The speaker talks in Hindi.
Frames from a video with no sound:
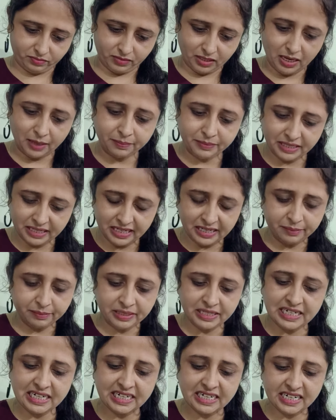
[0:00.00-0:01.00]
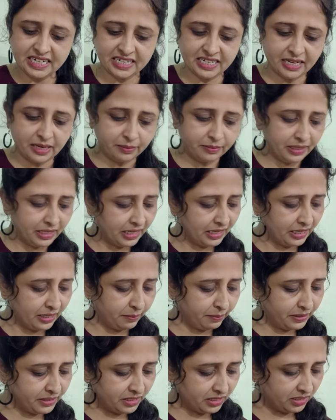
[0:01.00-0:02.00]
अपने लिमिटेड एरिया में रहना
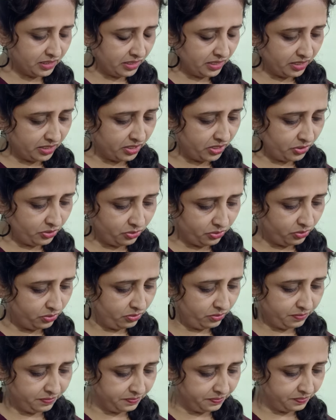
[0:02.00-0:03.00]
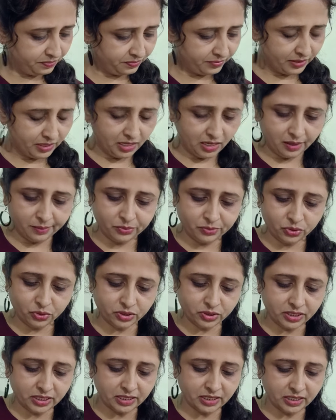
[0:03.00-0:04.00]
पसंद कर रहे हो आप ग्रोथ
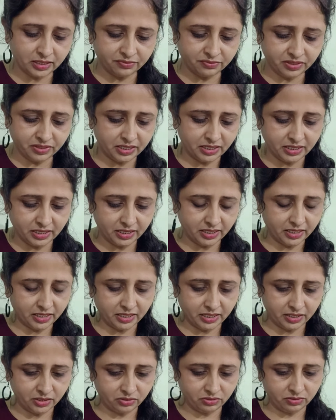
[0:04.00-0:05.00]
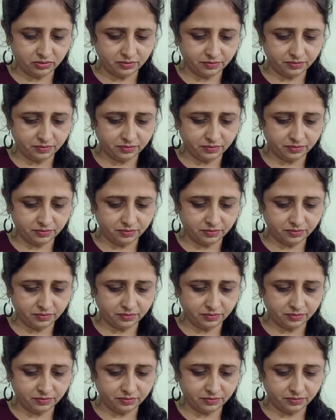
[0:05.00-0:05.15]
की तरफ नहीं देख रहे हैं